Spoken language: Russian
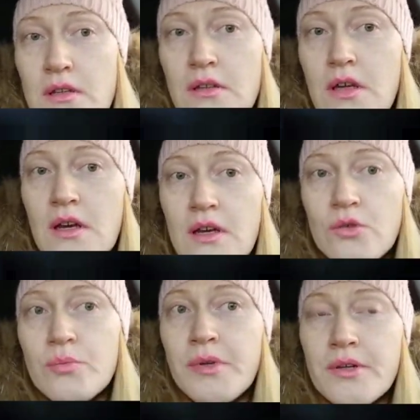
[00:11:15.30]
на
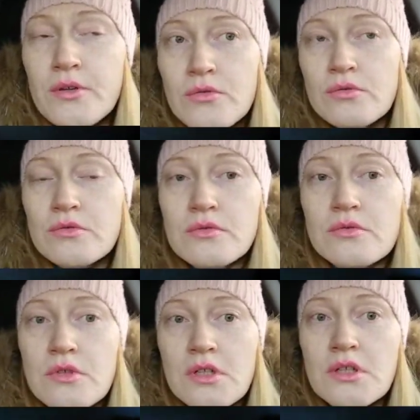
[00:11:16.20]
юбилейную.
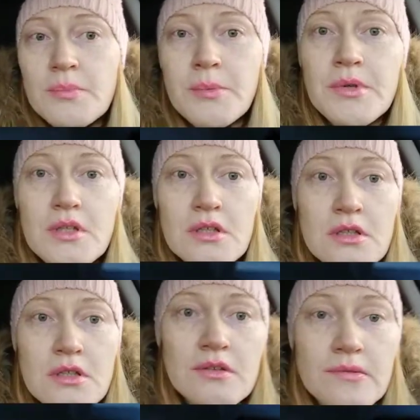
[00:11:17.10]
Или на Там Победу. Победа
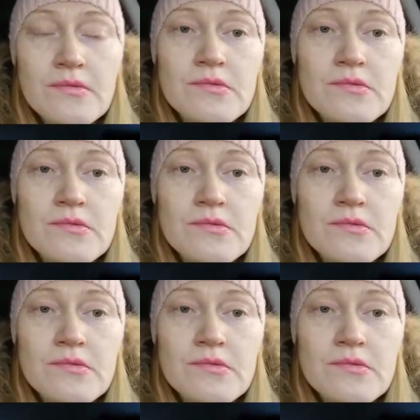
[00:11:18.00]
считается.